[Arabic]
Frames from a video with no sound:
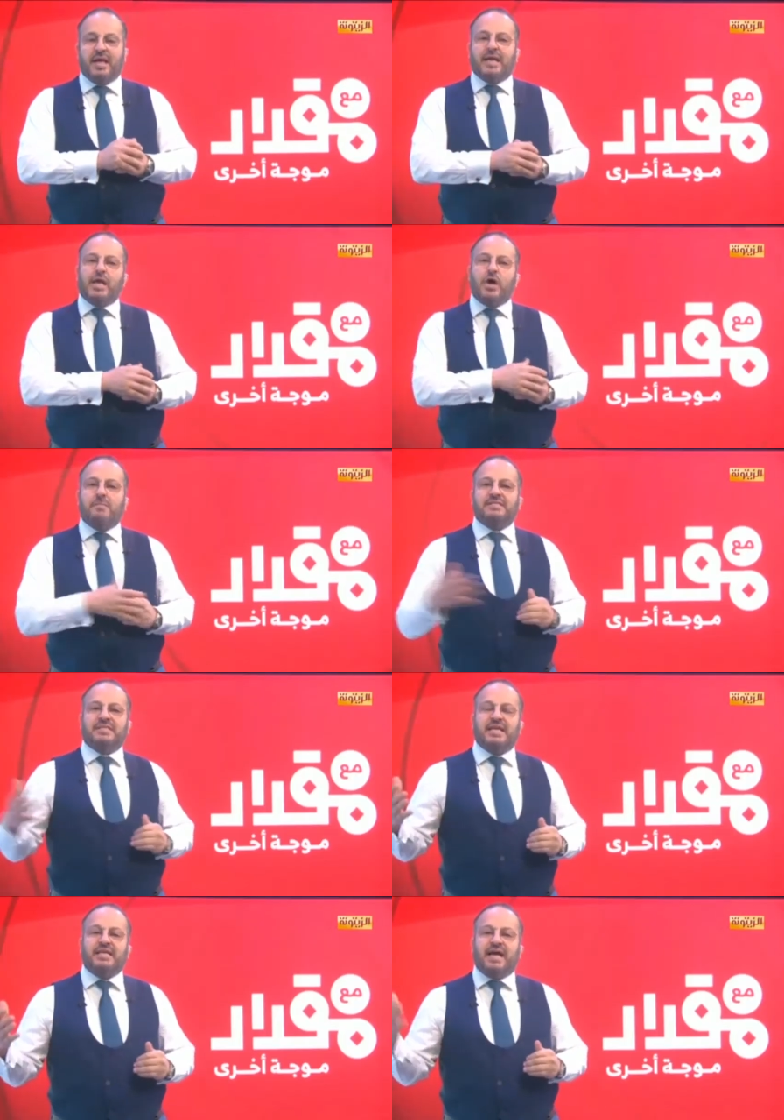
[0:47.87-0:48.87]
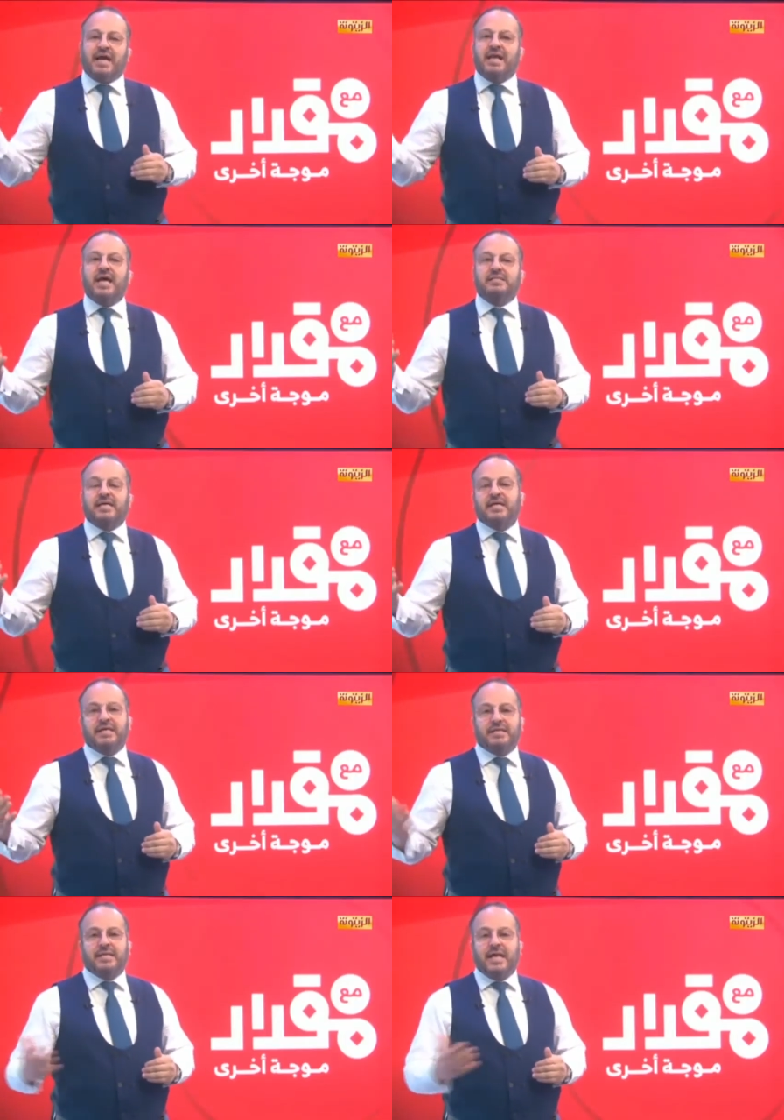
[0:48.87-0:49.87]
اللهم صل على
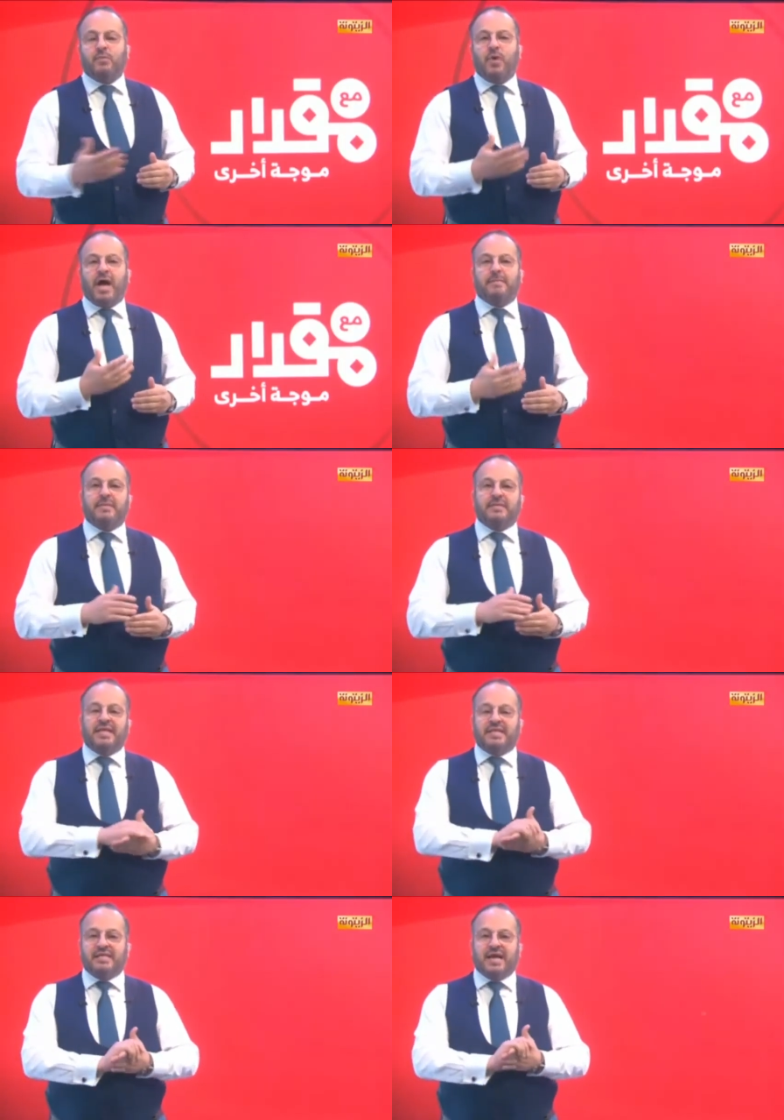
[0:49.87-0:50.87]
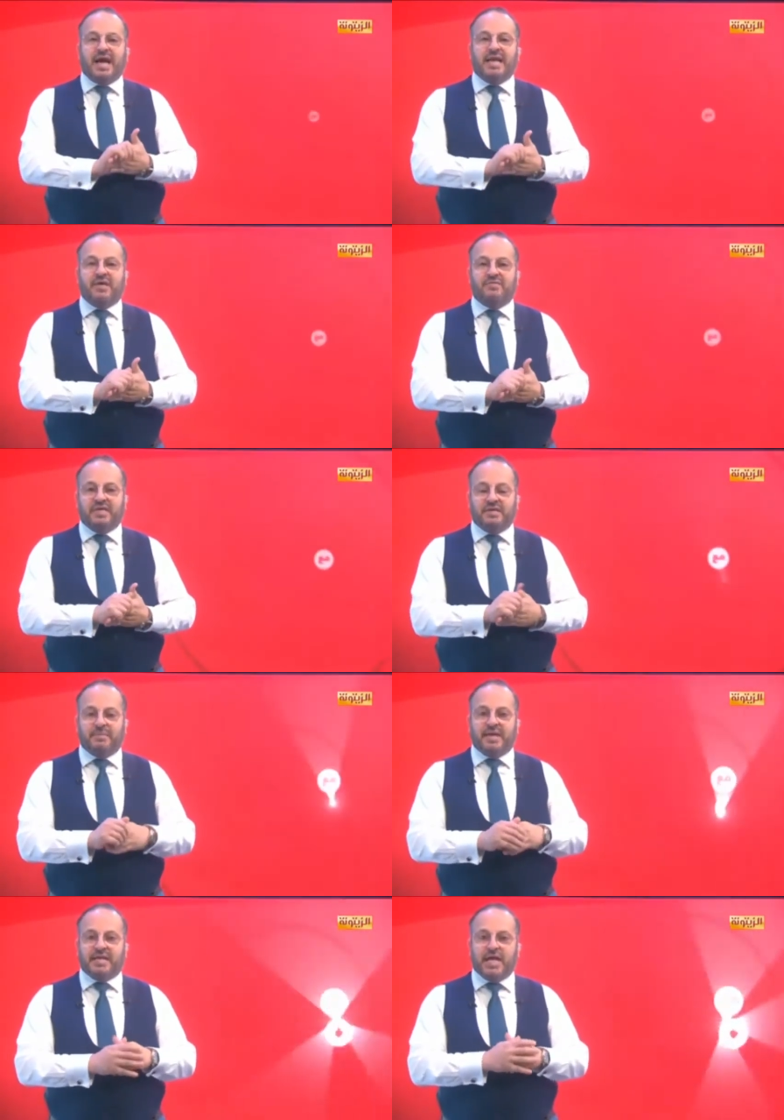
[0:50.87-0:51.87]
سيدنا محمد الذي قال فيه
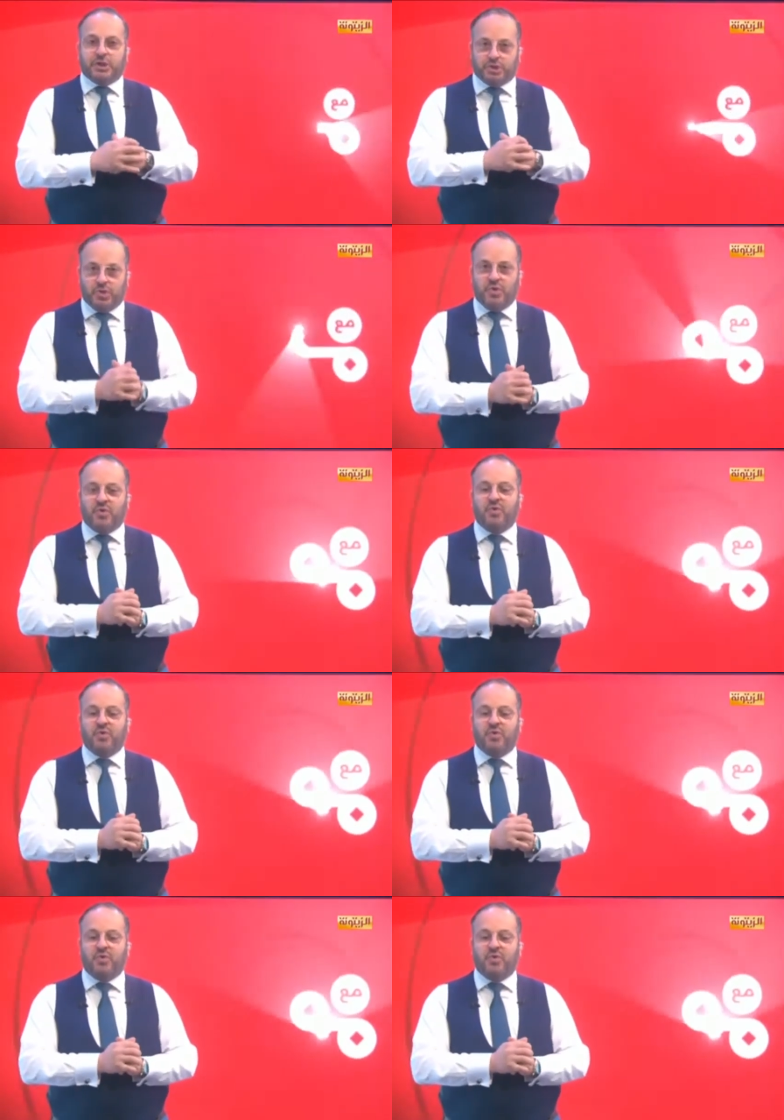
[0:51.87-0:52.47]
برنارد شو